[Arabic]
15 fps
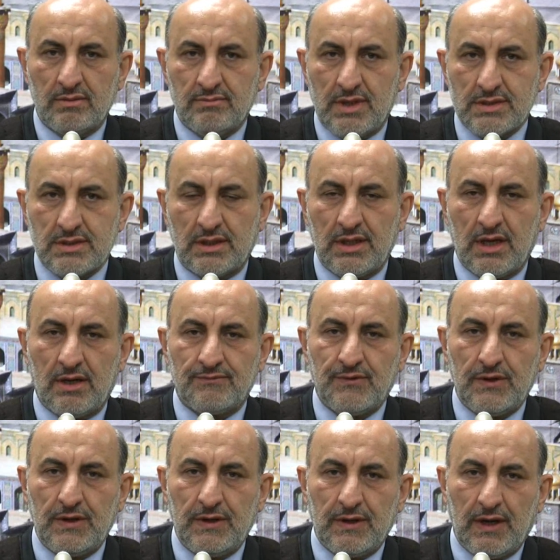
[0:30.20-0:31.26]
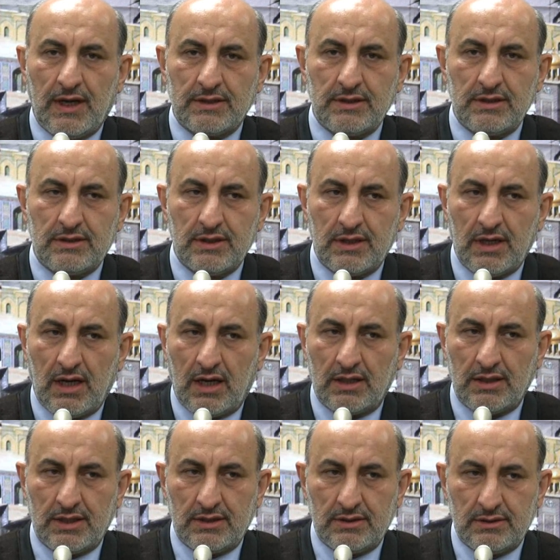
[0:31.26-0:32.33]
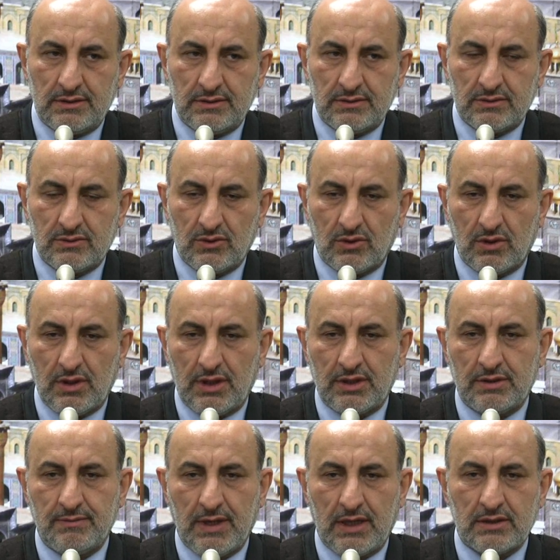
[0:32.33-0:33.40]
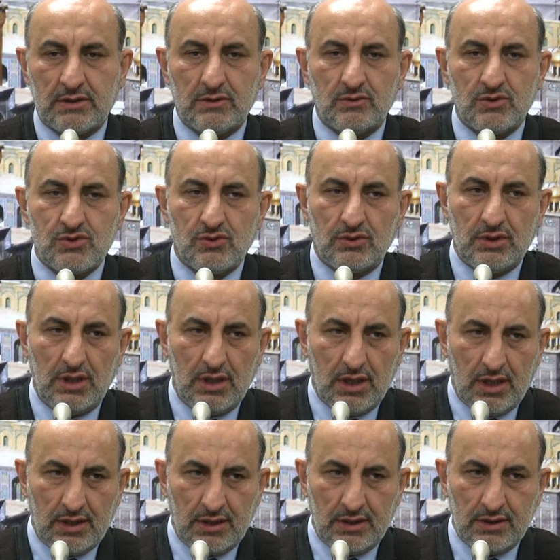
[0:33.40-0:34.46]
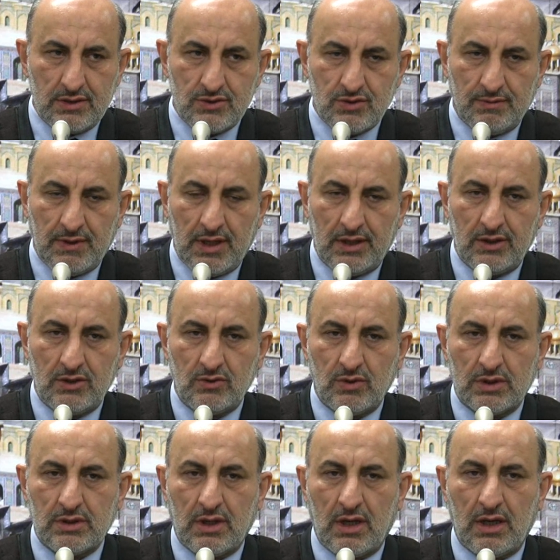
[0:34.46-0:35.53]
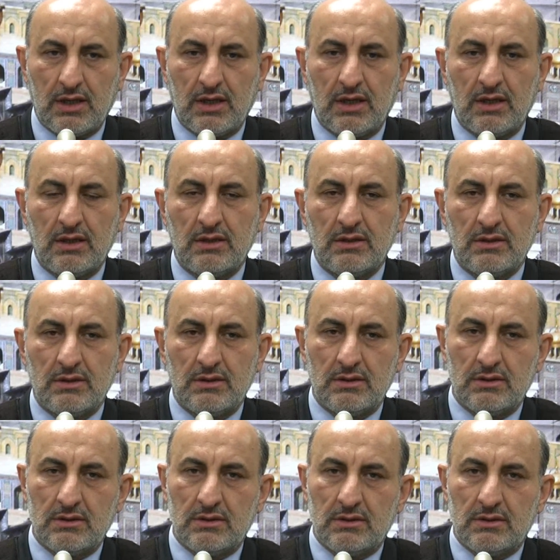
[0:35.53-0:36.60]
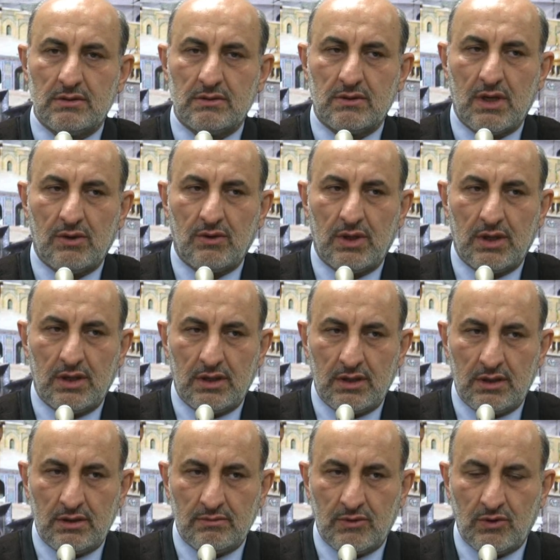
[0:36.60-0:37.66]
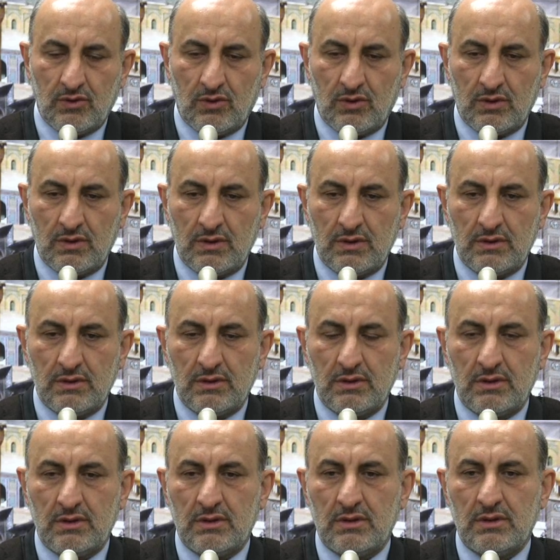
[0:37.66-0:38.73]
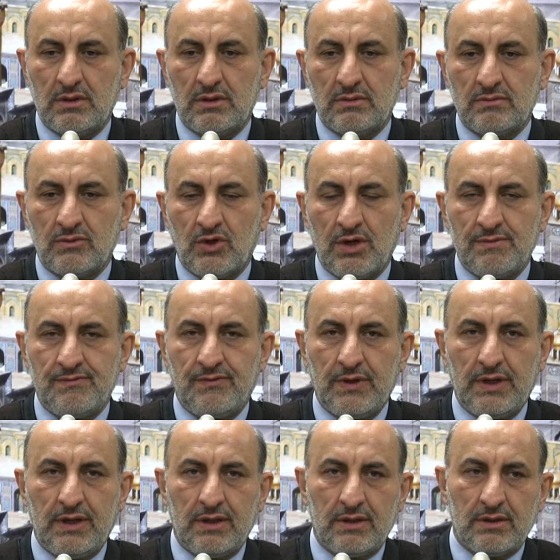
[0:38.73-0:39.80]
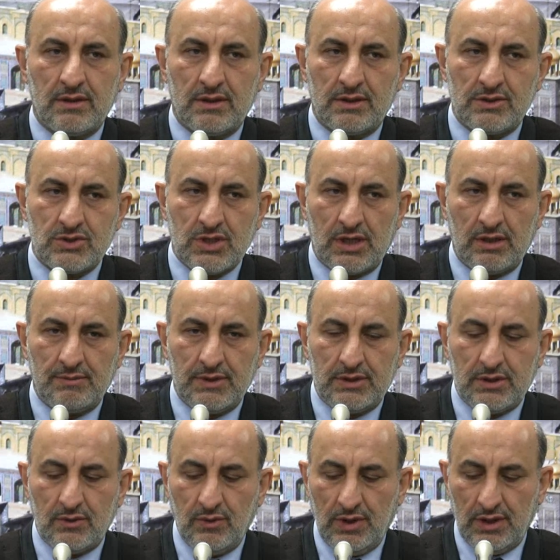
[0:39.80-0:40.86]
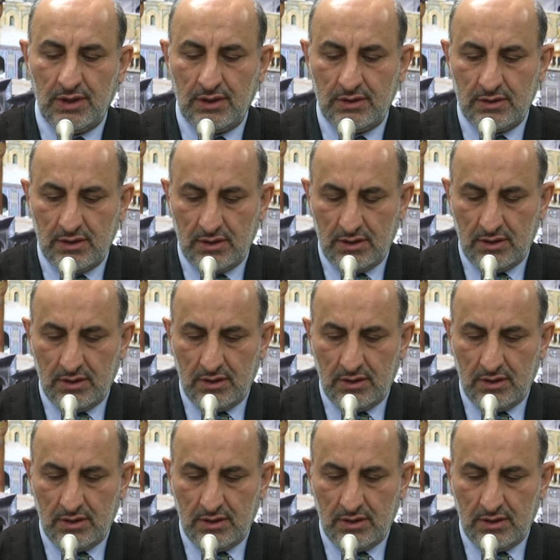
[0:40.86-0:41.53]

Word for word: ما زلنا في حديثنا عن طرق إثبات وجود الله سبحانه وتعالى وهو الموضوع المهم في جانب التوحيد